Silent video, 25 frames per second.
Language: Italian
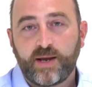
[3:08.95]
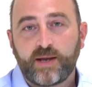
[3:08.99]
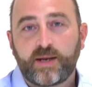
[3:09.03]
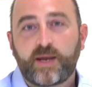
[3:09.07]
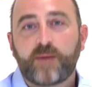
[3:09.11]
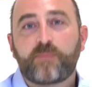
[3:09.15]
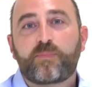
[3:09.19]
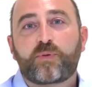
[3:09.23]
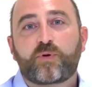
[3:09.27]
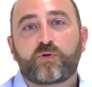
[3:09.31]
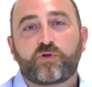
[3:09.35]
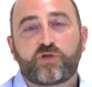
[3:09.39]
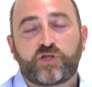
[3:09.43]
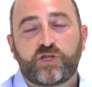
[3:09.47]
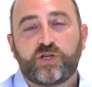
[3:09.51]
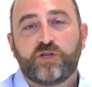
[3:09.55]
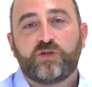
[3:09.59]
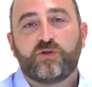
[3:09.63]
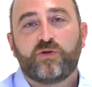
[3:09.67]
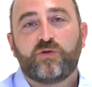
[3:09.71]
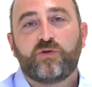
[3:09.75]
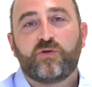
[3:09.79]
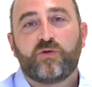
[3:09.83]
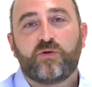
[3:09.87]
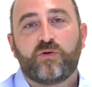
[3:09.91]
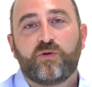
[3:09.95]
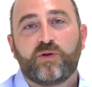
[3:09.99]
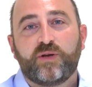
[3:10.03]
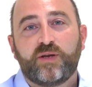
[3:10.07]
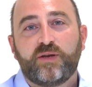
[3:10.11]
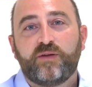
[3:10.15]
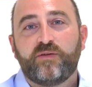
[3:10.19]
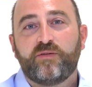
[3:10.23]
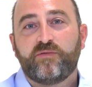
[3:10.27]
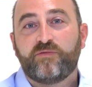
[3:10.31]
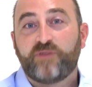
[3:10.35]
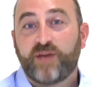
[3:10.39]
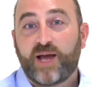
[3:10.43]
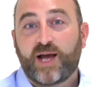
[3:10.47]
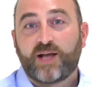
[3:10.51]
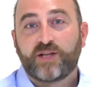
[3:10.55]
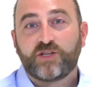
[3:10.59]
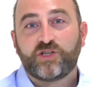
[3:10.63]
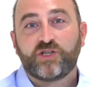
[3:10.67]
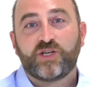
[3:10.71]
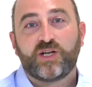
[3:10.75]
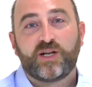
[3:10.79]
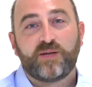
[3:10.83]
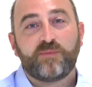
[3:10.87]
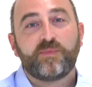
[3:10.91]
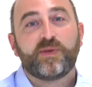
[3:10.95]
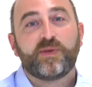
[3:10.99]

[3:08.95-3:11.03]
che procedono i viaggi e le